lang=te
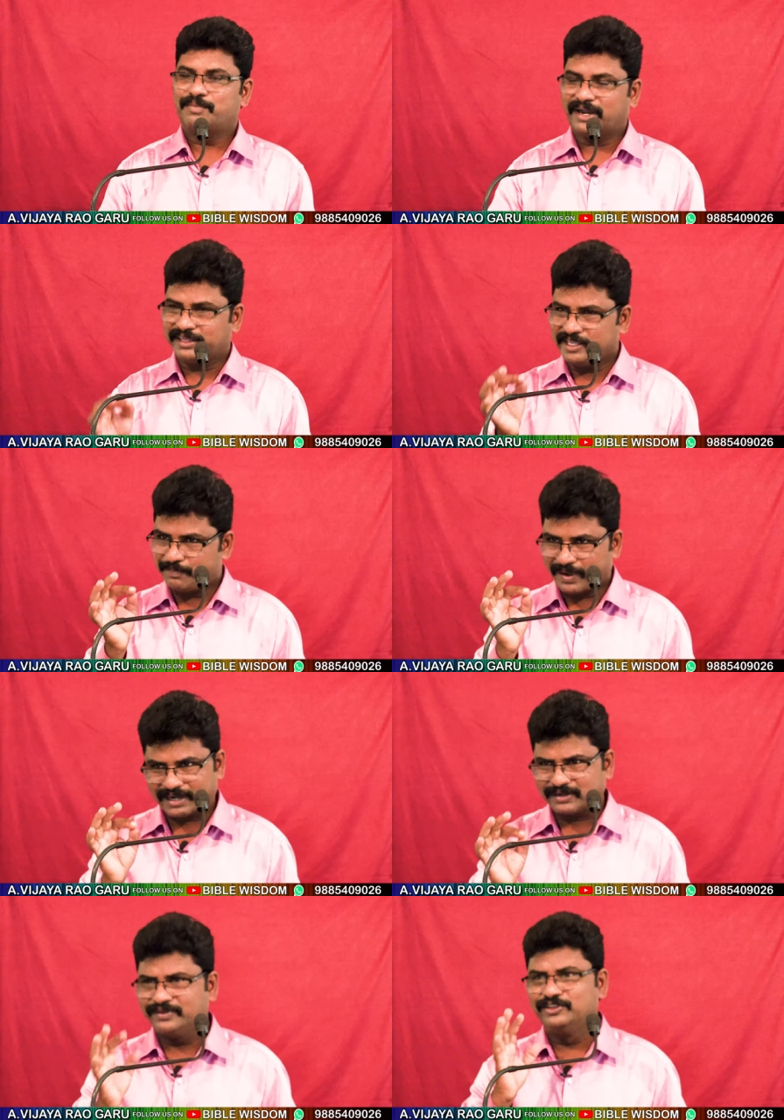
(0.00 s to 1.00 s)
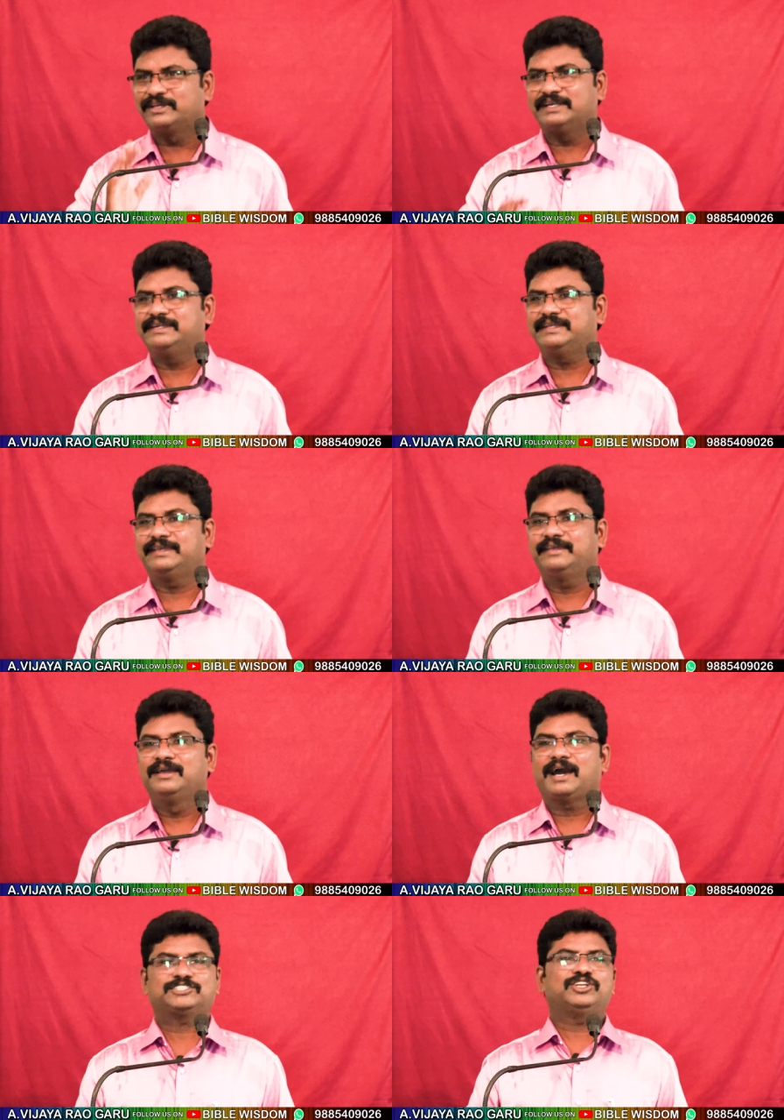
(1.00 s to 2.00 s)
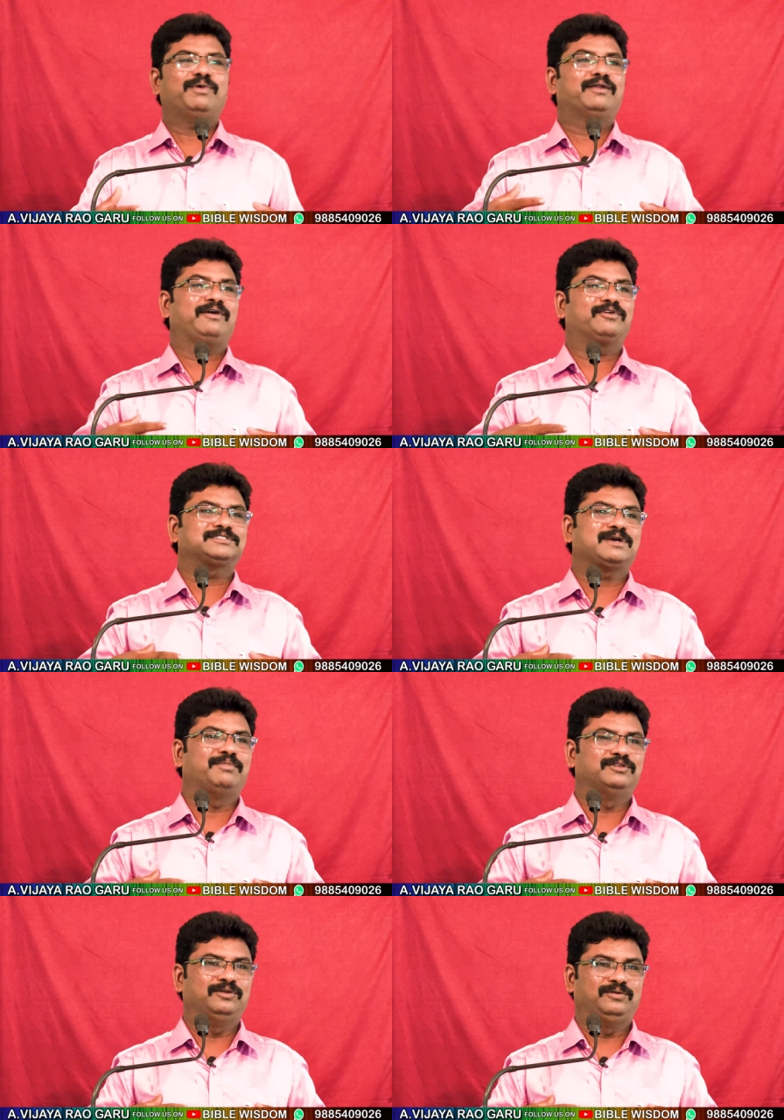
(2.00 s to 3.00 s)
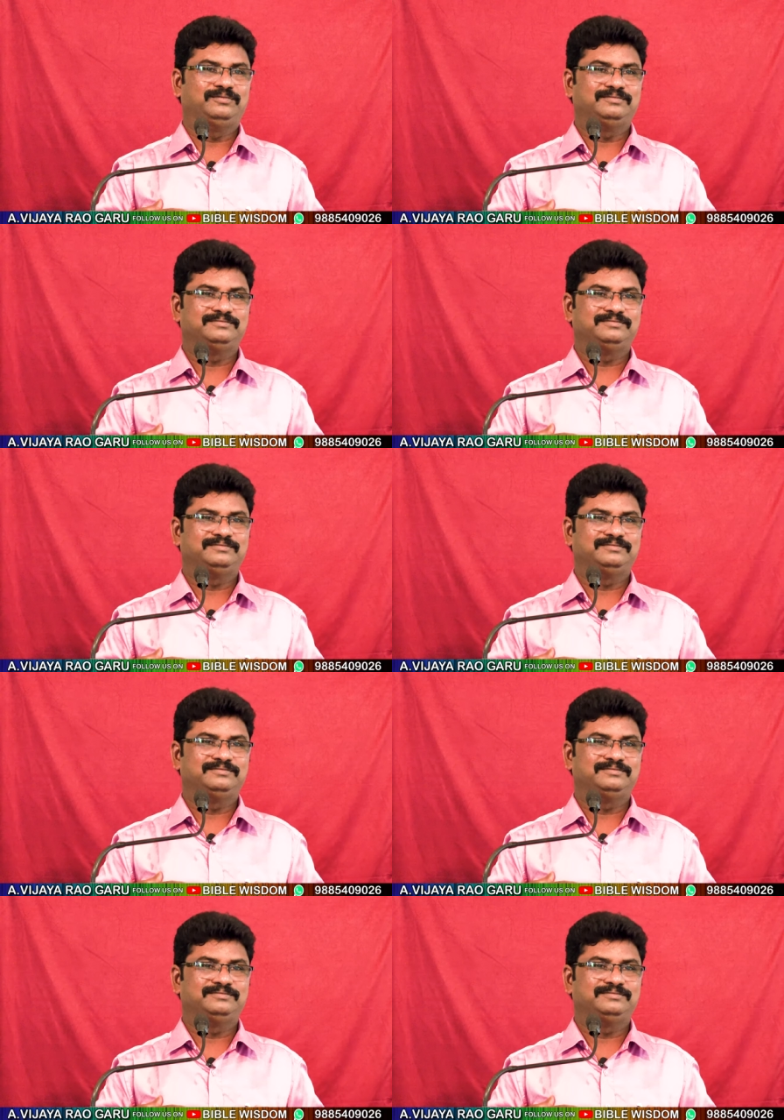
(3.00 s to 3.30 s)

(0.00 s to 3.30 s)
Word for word: మనకి ఈ పాఠం ఎందుకంటే అసలు మనం ఎవరు సంబంధులు